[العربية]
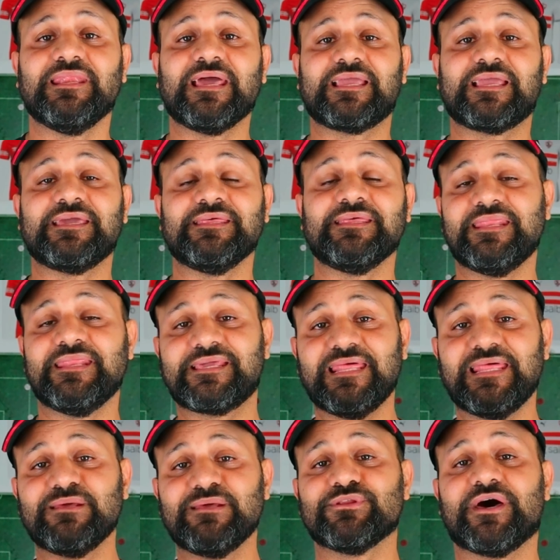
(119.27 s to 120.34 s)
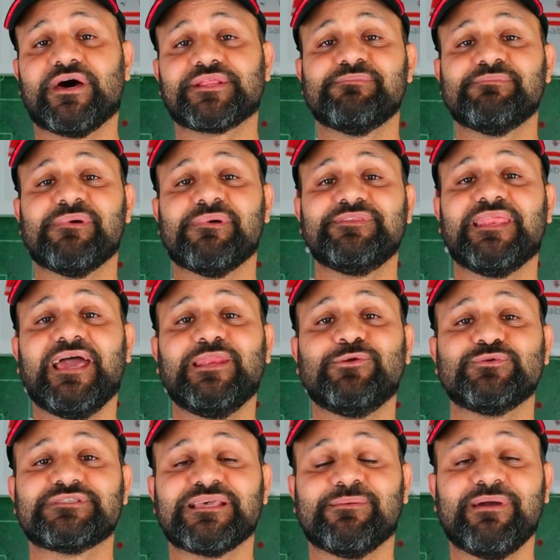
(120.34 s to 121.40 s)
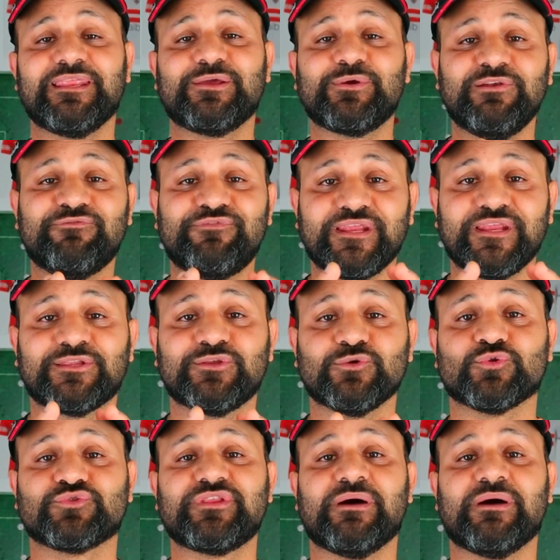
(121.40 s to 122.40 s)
لكن هنتكلم النهارده ما بين الاهلي والزمالك الفرقتين